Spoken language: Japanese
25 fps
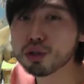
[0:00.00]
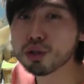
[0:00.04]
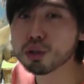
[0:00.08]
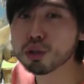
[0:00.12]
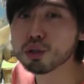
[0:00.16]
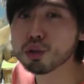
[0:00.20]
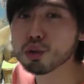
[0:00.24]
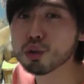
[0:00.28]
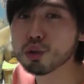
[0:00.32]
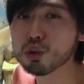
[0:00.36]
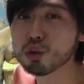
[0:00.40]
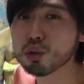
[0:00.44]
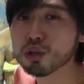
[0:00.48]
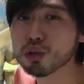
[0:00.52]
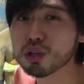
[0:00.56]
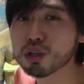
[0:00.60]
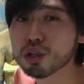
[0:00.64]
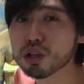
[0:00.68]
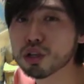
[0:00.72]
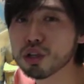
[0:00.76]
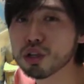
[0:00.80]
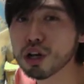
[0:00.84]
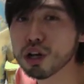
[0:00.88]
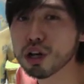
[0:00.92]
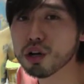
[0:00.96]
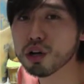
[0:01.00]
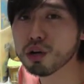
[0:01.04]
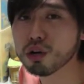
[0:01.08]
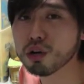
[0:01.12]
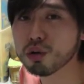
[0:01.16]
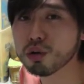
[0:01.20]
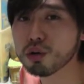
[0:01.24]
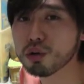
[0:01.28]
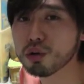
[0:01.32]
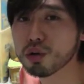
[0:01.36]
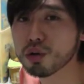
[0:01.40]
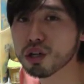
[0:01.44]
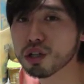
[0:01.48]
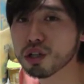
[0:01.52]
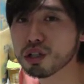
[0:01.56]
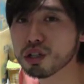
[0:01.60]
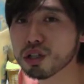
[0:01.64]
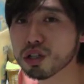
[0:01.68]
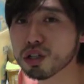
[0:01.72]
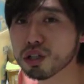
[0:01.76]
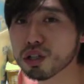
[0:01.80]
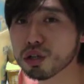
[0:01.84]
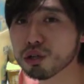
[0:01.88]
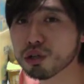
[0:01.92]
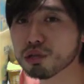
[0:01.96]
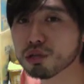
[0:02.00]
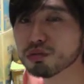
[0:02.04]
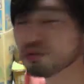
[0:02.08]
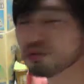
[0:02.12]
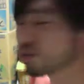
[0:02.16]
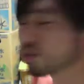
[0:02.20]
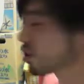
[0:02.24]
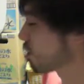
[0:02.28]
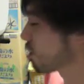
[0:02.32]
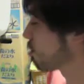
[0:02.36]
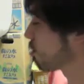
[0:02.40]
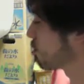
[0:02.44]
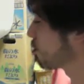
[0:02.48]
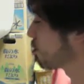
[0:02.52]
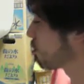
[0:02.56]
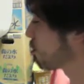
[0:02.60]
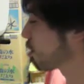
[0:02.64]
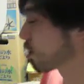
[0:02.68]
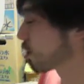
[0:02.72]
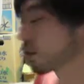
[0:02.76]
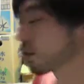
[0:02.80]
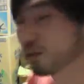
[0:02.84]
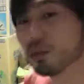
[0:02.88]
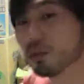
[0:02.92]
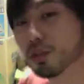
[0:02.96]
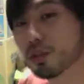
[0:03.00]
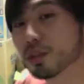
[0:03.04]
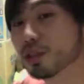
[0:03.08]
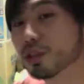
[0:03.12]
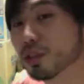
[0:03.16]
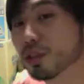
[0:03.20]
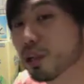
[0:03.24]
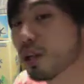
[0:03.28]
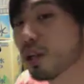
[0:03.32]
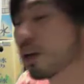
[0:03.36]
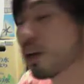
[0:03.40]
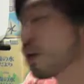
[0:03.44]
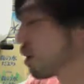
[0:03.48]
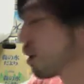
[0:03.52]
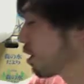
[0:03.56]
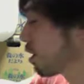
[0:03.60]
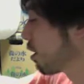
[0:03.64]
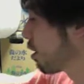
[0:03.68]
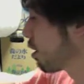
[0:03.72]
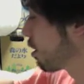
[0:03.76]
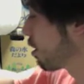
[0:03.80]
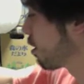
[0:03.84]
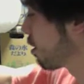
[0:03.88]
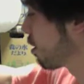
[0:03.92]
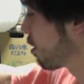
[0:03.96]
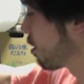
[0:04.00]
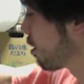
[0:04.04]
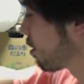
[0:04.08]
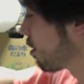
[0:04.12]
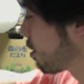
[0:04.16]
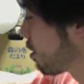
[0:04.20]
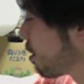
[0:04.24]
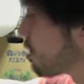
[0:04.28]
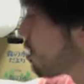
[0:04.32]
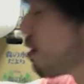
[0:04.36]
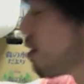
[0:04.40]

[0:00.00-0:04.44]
ろそろ入れた方がいいんじゃねえのっていう声が聞こえましたね入